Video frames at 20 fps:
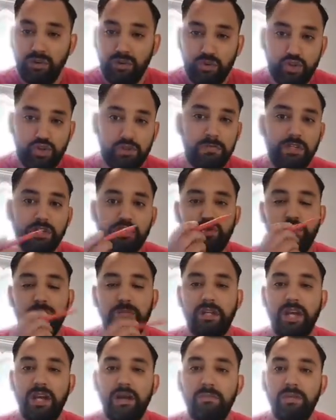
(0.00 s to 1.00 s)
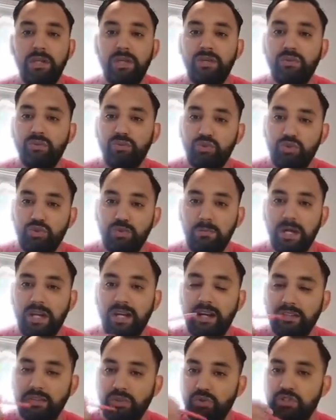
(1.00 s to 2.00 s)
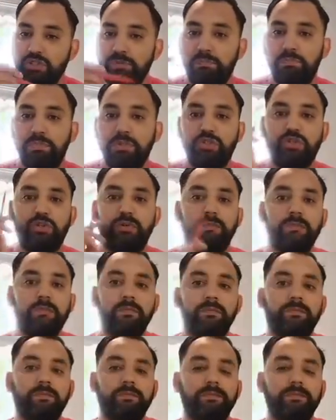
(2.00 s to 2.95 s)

وجمعتكم كاملين وانتم كذا وسبتكم